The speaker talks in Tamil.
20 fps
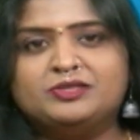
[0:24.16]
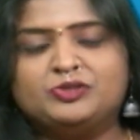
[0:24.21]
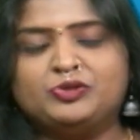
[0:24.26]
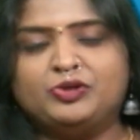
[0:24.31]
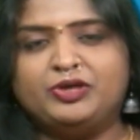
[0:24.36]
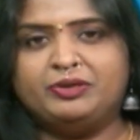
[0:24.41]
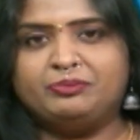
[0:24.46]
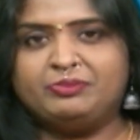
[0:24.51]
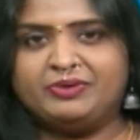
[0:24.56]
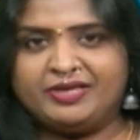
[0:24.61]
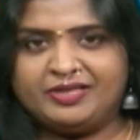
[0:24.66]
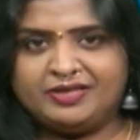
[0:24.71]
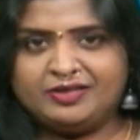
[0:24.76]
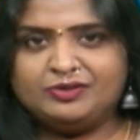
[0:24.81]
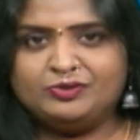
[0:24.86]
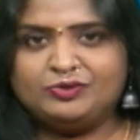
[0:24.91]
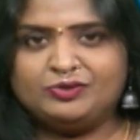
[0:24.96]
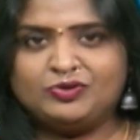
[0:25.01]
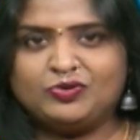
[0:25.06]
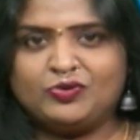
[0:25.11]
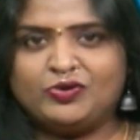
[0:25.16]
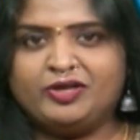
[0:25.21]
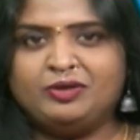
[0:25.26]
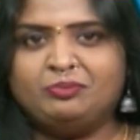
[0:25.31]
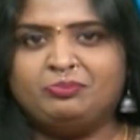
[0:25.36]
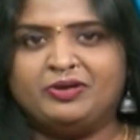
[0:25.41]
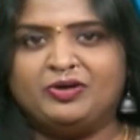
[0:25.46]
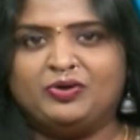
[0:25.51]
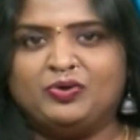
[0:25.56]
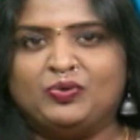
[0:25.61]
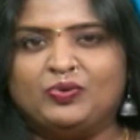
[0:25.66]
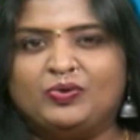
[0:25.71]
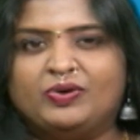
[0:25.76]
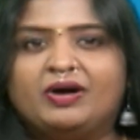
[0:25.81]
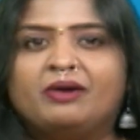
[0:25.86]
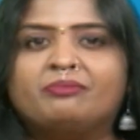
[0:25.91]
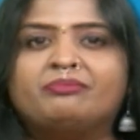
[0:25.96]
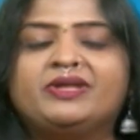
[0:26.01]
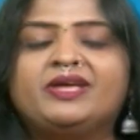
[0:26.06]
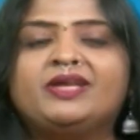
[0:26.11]
சுயமாக ஏதாவது ஒரு தொழில் பண்ணும்
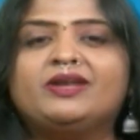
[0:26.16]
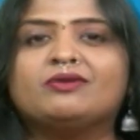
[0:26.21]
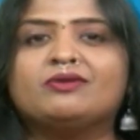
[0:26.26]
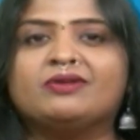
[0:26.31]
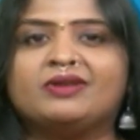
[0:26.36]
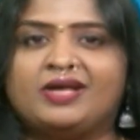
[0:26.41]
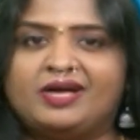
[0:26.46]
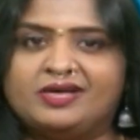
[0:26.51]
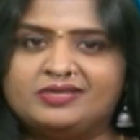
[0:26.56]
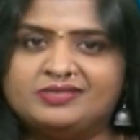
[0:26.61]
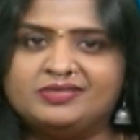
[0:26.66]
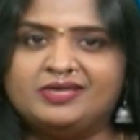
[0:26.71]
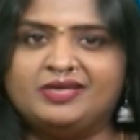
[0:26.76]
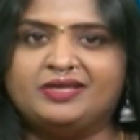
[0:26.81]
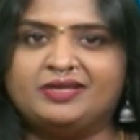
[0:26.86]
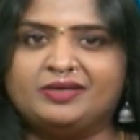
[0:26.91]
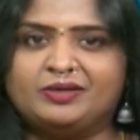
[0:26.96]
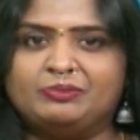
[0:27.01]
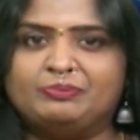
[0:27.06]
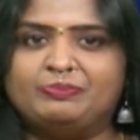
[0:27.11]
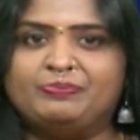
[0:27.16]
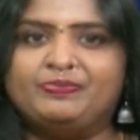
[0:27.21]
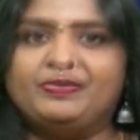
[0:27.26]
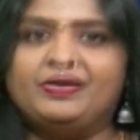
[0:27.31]
அப்படின்ற ஒரு ஆசை இருக்கும்